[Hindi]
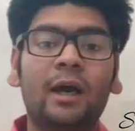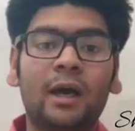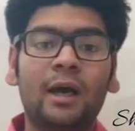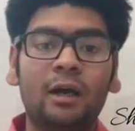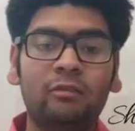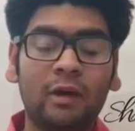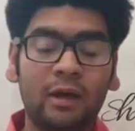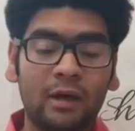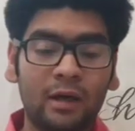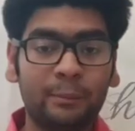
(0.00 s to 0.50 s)

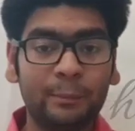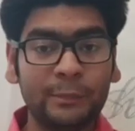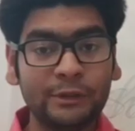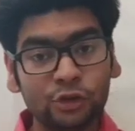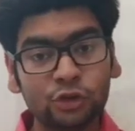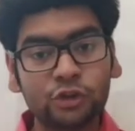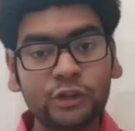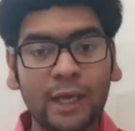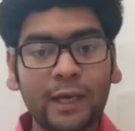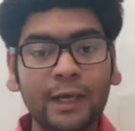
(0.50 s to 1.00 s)
में
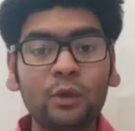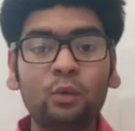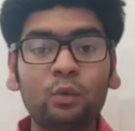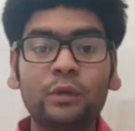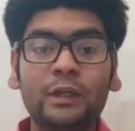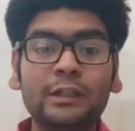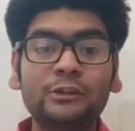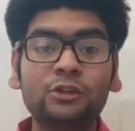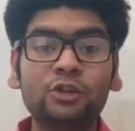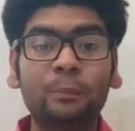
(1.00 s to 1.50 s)
जो जा रहे हैं
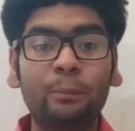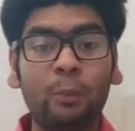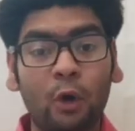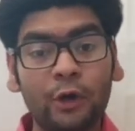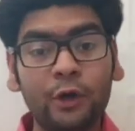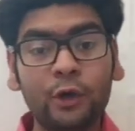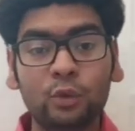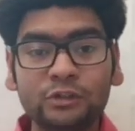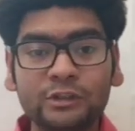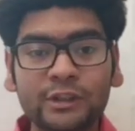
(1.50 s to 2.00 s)
उनके लिए जो
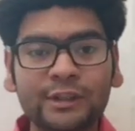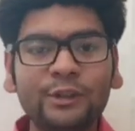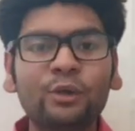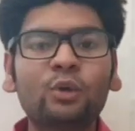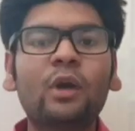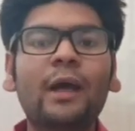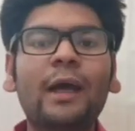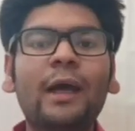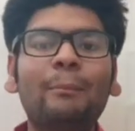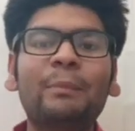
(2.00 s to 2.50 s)
इंपॉर्टेंट हो सकती
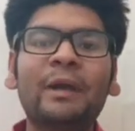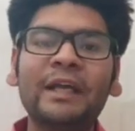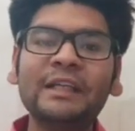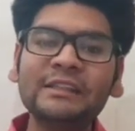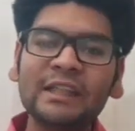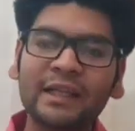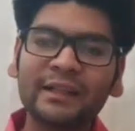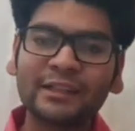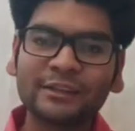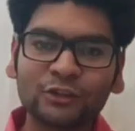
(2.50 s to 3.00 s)
है और अगर आप
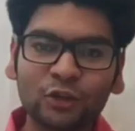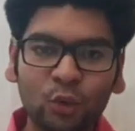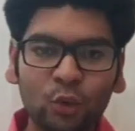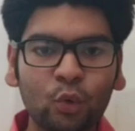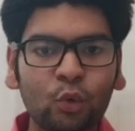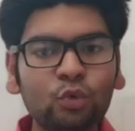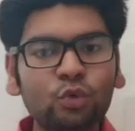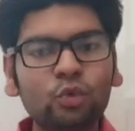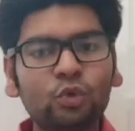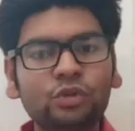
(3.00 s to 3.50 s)
नहीं जानते ऐसे
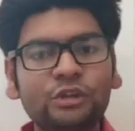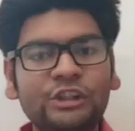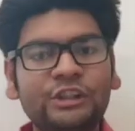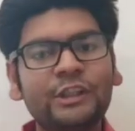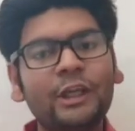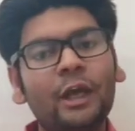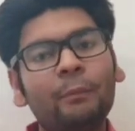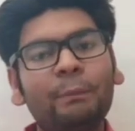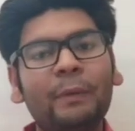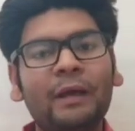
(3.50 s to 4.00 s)
लोगों को तो
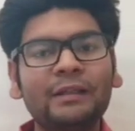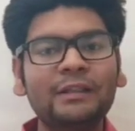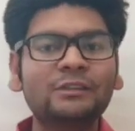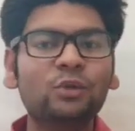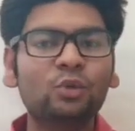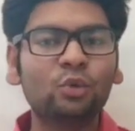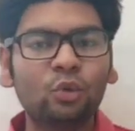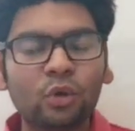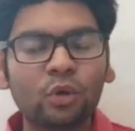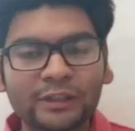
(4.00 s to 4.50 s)
जितने आप पांच
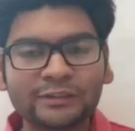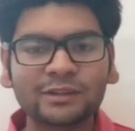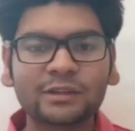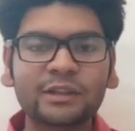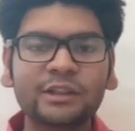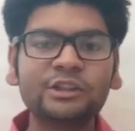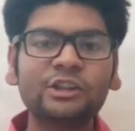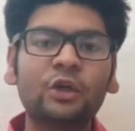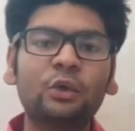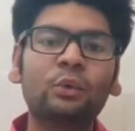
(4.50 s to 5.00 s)
दस लोगों को कर
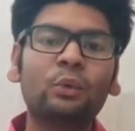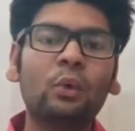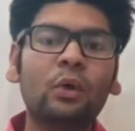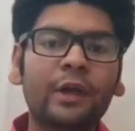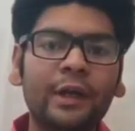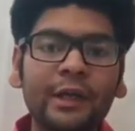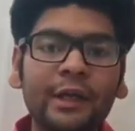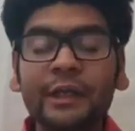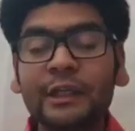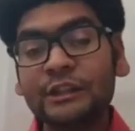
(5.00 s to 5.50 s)
सकते हैं शेयर उनको
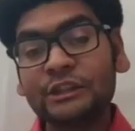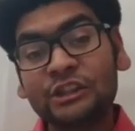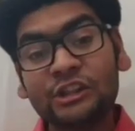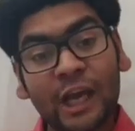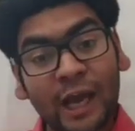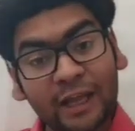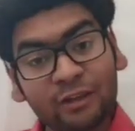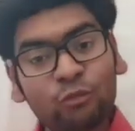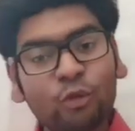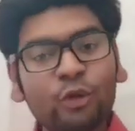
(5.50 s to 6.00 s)
करें
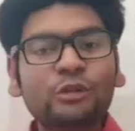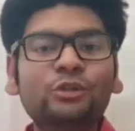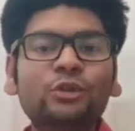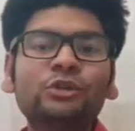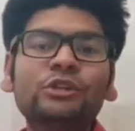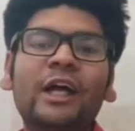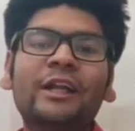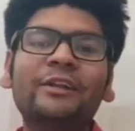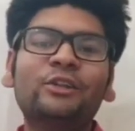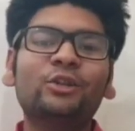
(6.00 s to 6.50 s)
शायद वो किसी
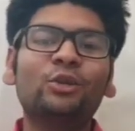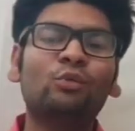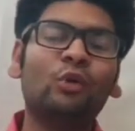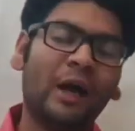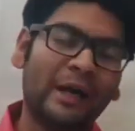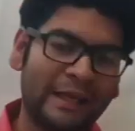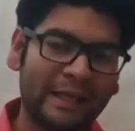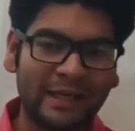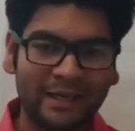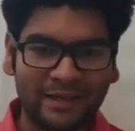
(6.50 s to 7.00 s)
को जानते हैं तो
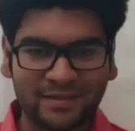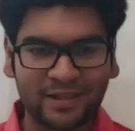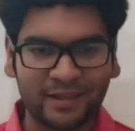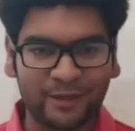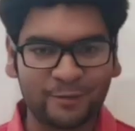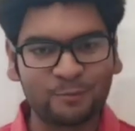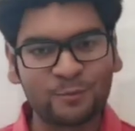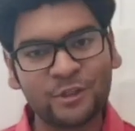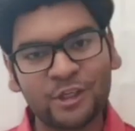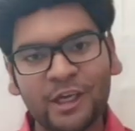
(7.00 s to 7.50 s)
वो आगे कर
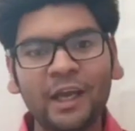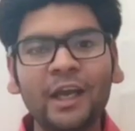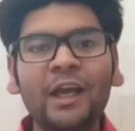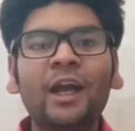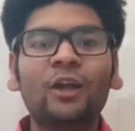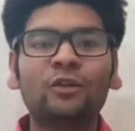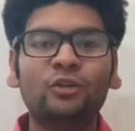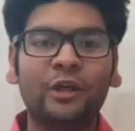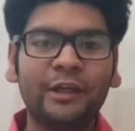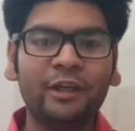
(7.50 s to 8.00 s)
सकें ठीक है
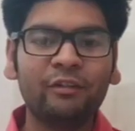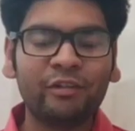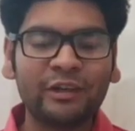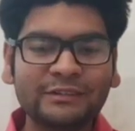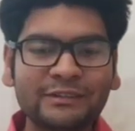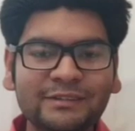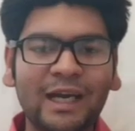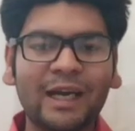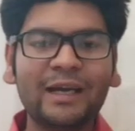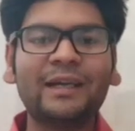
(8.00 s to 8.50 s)
तो आइए
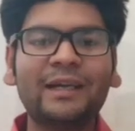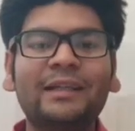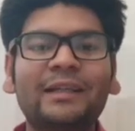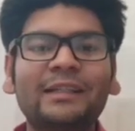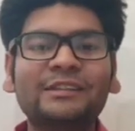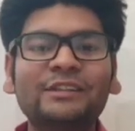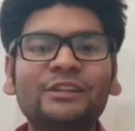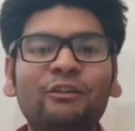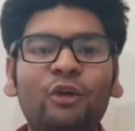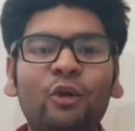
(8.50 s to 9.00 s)
फ्रेंड स्टार्ट
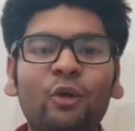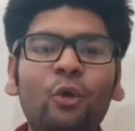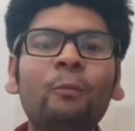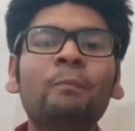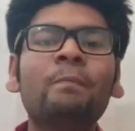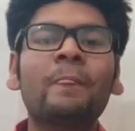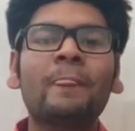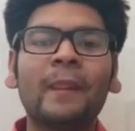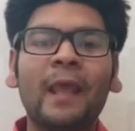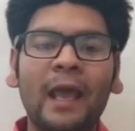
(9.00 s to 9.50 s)
करते हैं आज की वीडियो को
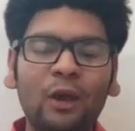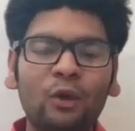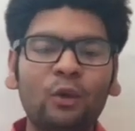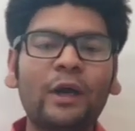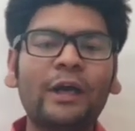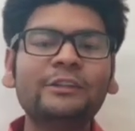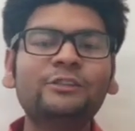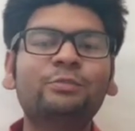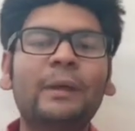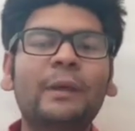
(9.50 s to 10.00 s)

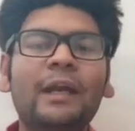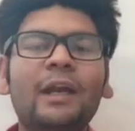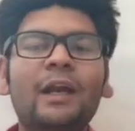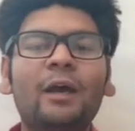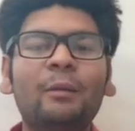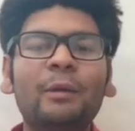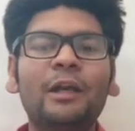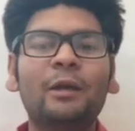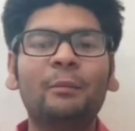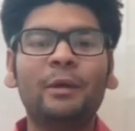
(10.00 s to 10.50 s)
हेलो गाइस मेरा
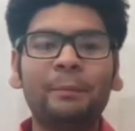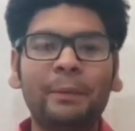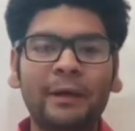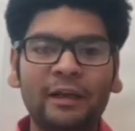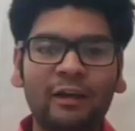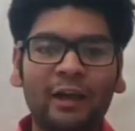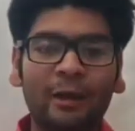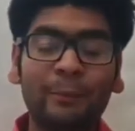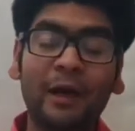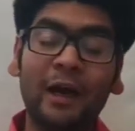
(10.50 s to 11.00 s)
नाम है नमन
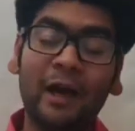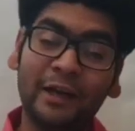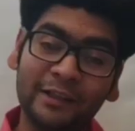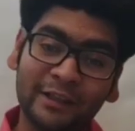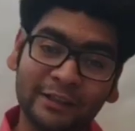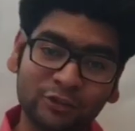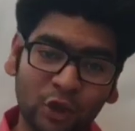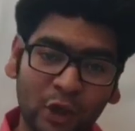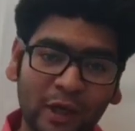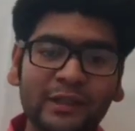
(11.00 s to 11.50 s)
पालियाल आपका
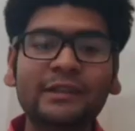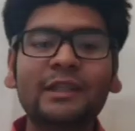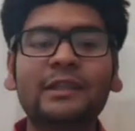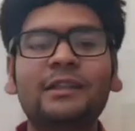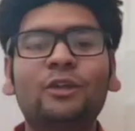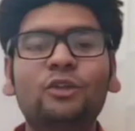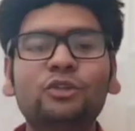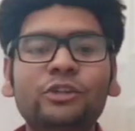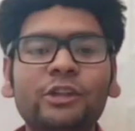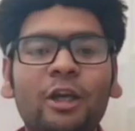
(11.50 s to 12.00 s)
हार्दिक स्वागत
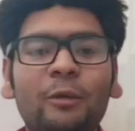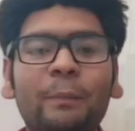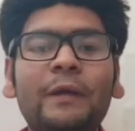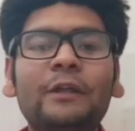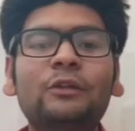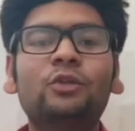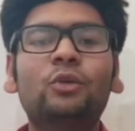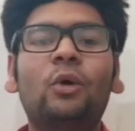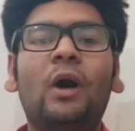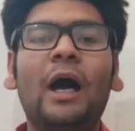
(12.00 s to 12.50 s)
करता हूँ चैनल
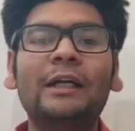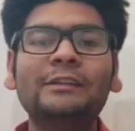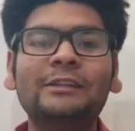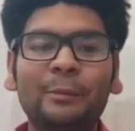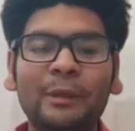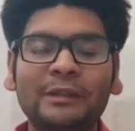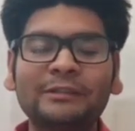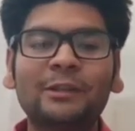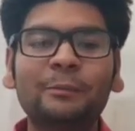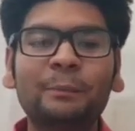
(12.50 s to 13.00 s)
पर तो
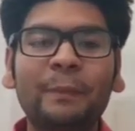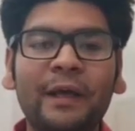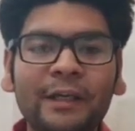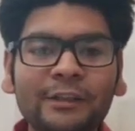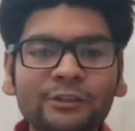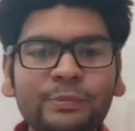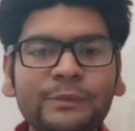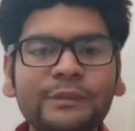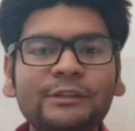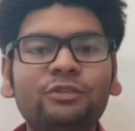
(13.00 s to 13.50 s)
आज हमारे साथ
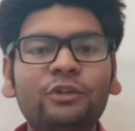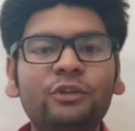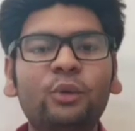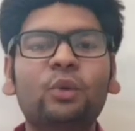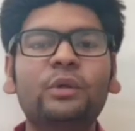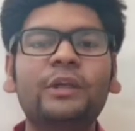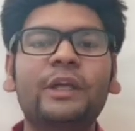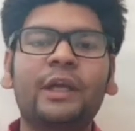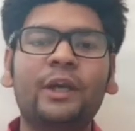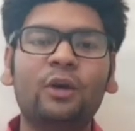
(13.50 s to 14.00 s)
पेरेंट्स भी इस
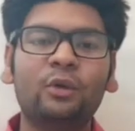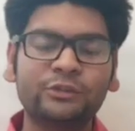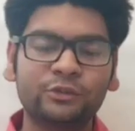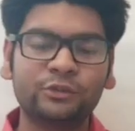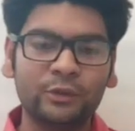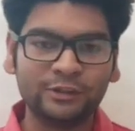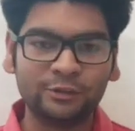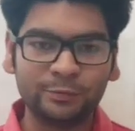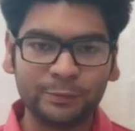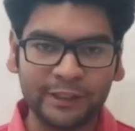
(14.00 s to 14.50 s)
वीडियो को देख रहे हैं और
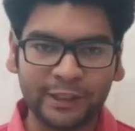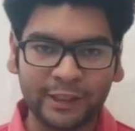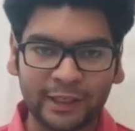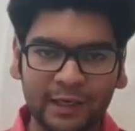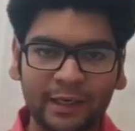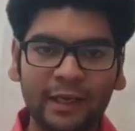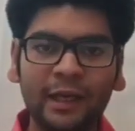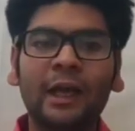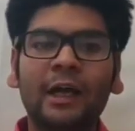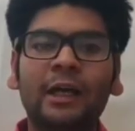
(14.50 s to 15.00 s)
स्टूडेंट्स भी
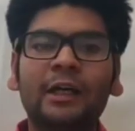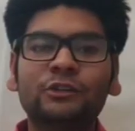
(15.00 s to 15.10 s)
देख रहे हैं